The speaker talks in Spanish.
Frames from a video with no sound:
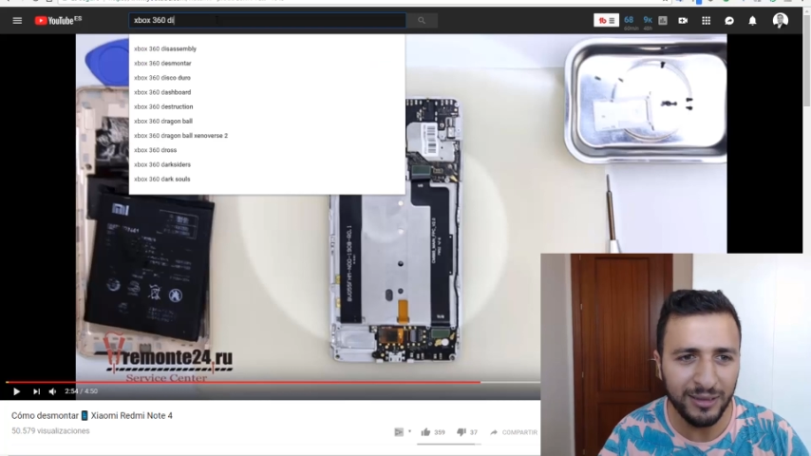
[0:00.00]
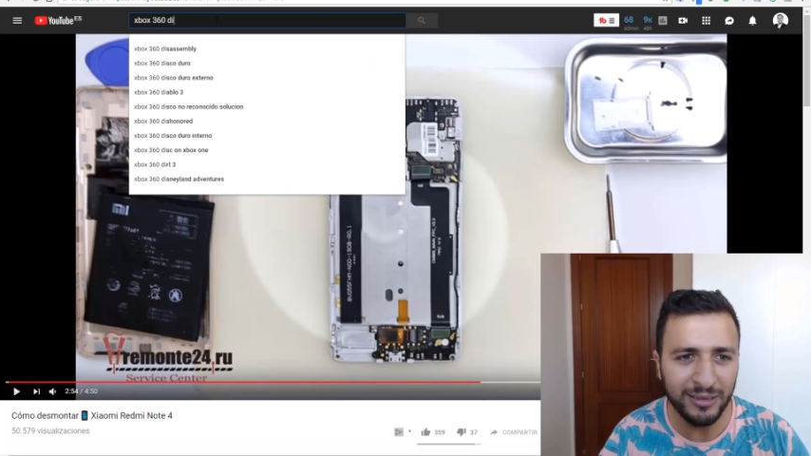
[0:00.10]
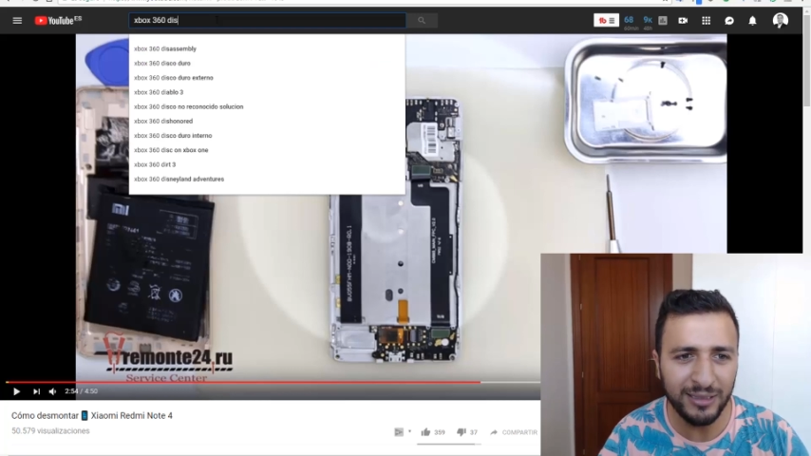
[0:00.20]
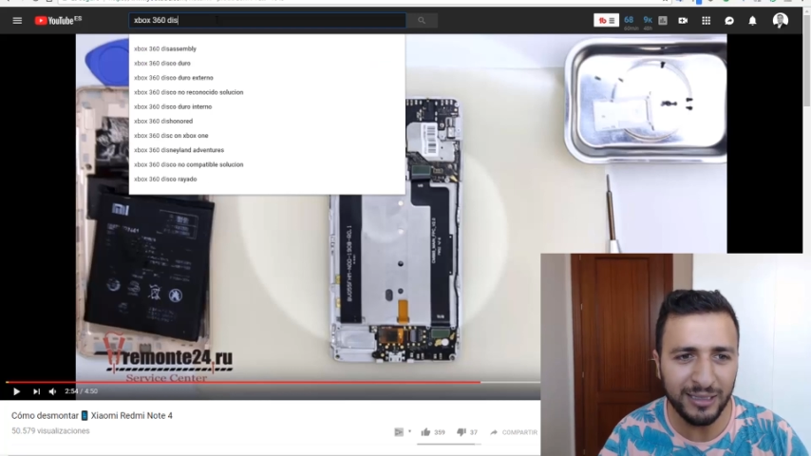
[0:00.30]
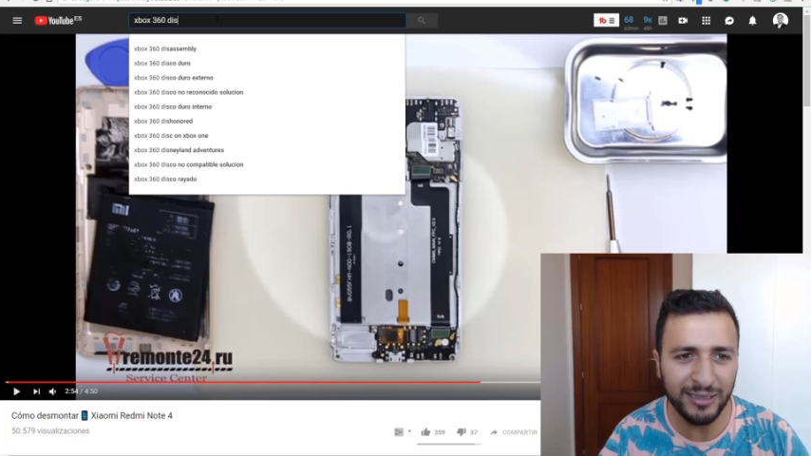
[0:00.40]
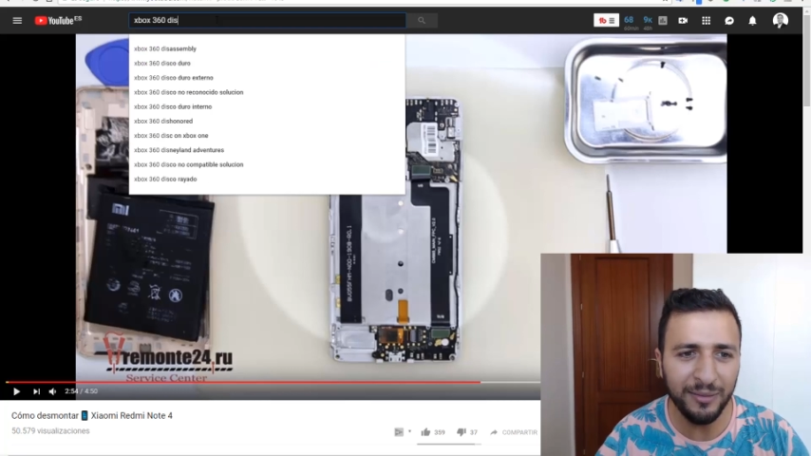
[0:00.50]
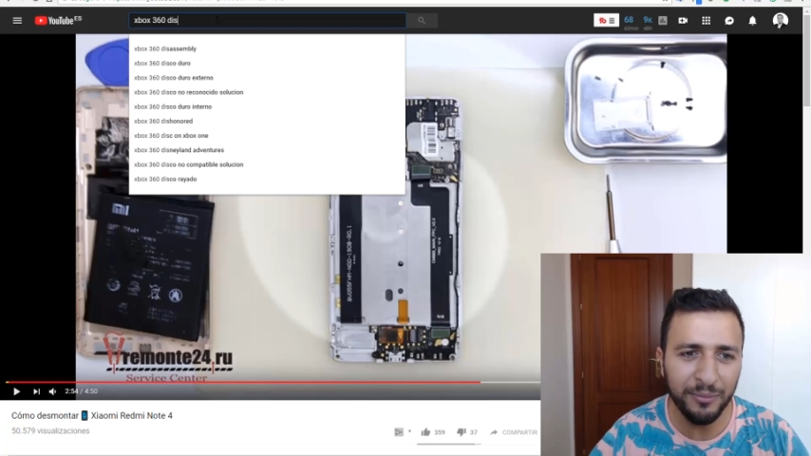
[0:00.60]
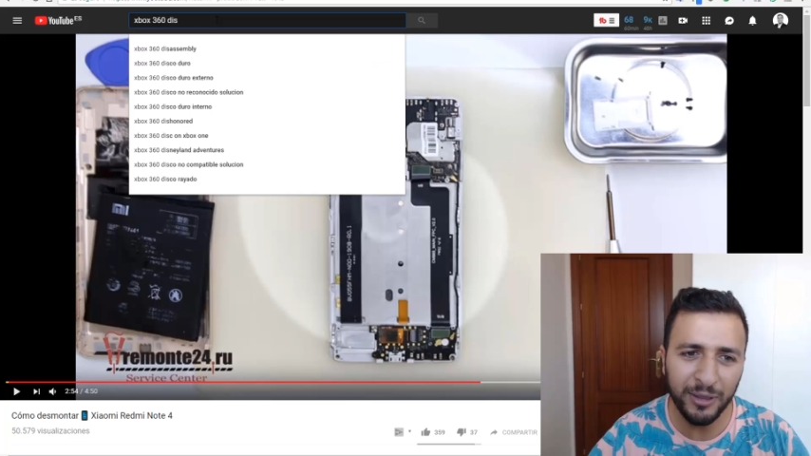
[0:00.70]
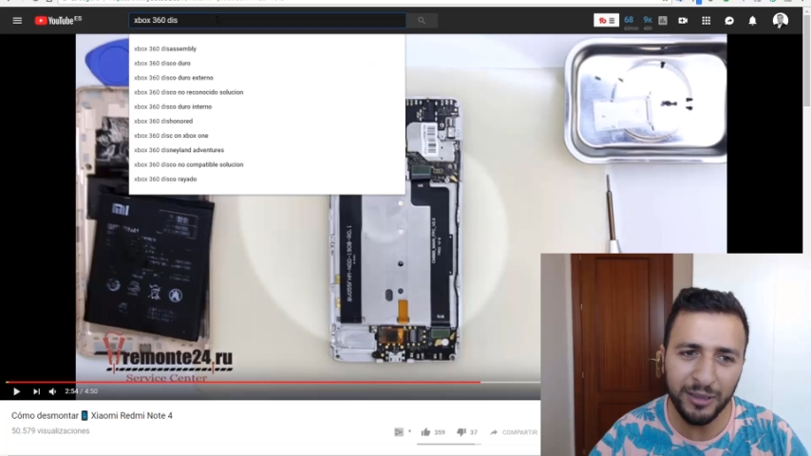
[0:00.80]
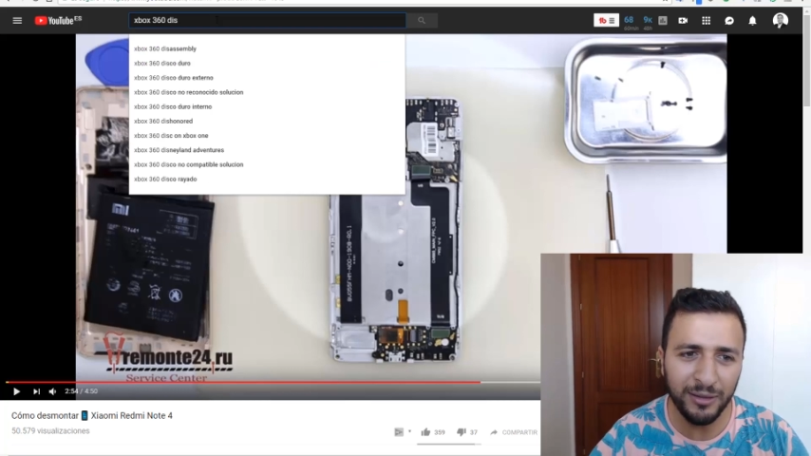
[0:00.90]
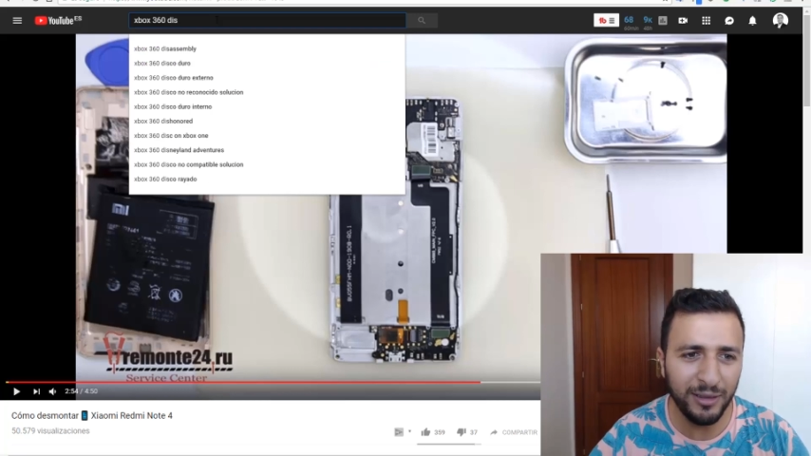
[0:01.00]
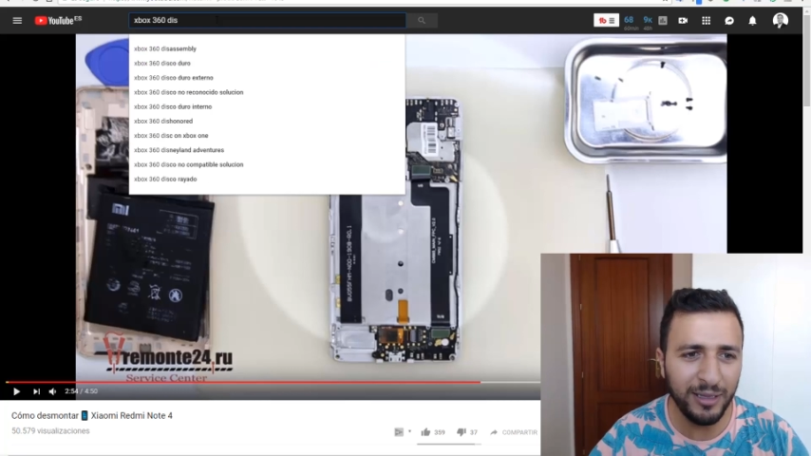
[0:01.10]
Disassembly,